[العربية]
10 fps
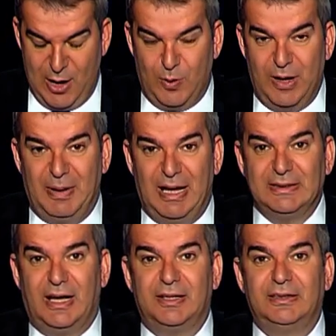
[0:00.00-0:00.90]

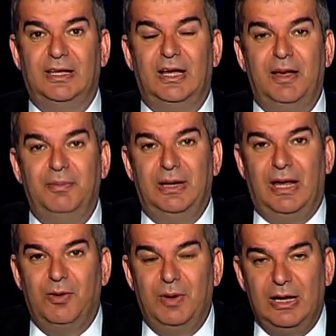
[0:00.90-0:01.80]
وبعد عرضنا من
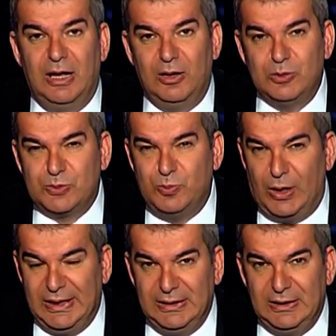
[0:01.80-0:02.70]
حوالي
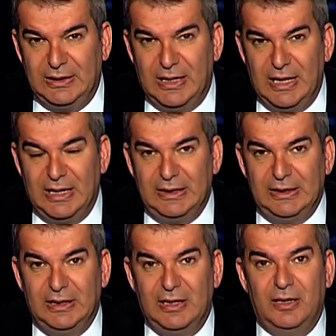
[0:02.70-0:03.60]
أسبوعين
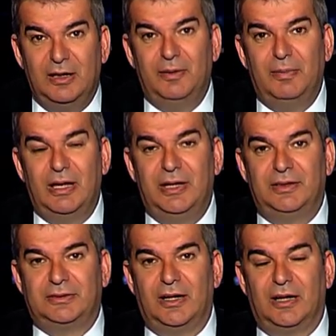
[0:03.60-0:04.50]

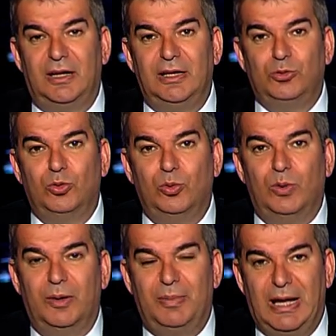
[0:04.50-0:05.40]
لما
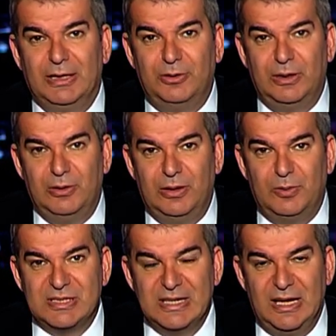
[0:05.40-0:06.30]
تناقلته بعض
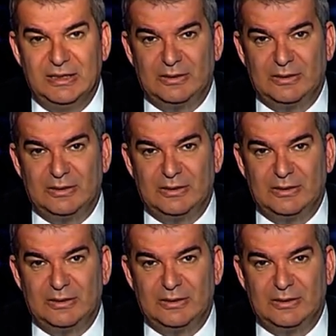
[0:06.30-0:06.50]
وسائل